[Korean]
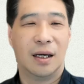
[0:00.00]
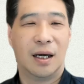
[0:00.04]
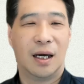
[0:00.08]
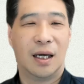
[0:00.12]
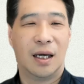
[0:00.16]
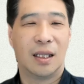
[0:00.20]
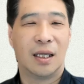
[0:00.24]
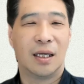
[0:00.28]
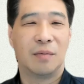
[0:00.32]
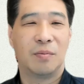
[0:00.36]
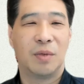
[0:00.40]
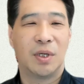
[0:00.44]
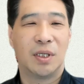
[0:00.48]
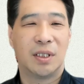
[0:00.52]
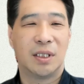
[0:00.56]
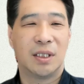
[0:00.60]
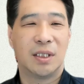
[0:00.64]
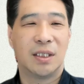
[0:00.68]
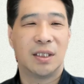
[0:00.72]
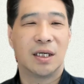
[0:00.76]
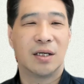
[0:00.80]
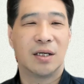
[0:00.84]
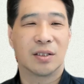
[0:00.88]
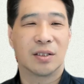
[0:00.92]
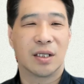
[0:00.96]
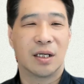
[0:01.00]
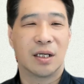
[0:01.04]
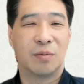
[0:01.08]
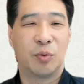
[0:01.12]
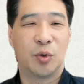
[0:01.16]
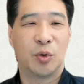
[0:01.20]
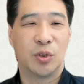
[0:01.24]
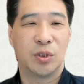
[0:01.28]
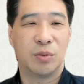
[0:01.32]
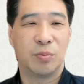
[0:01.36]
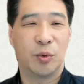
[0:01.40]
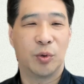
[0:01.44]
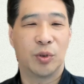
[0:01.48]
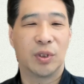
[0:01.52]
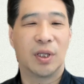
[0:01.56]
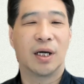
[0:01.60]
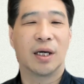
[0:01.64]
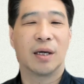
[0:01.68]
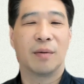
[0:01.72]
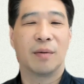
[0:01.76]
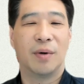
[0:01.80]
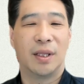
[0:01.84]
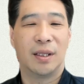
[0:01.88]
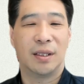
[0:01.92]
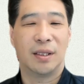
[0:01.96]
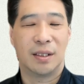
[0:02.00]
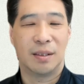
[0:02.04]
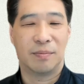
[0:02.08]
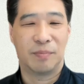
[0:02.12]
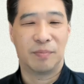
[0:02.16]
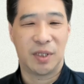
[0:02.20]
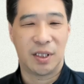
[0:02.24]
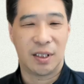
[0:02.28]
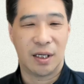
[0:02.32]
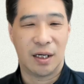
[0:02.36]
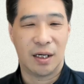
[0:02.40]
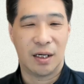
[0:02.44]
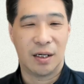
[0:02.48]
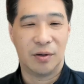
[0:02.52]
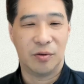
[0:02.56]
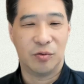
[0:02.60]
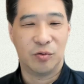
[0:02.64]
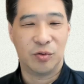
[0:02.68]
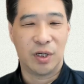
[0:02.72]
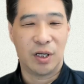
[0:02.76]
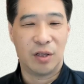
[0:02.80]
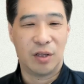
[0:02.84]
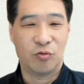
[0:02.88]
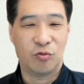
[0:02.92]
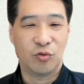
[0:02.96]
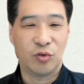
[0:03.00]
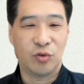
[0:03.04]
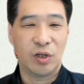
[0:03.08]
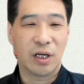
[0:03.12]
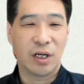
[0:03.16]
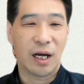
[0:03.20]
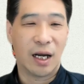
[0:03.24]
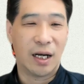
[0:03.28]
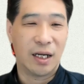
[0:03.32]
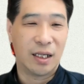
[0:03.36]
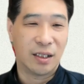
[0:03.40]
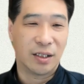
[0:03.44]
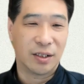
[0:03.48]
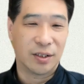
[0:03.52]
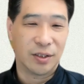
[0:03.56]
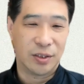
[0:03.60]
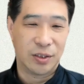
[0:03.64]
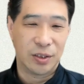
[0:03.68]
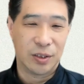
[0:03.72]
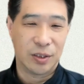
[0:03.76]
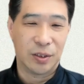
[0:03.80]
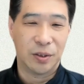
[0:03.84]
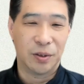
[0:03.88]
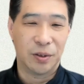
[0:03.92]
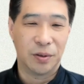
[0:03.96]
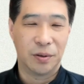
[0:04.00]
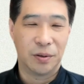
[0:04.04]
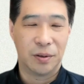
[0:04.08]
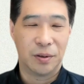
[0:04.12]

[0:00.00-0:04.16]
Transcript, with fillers: 하나님의 진짜 역사를 보지 못하게 만듭니다. 우리의 눈을 가리는 거죠.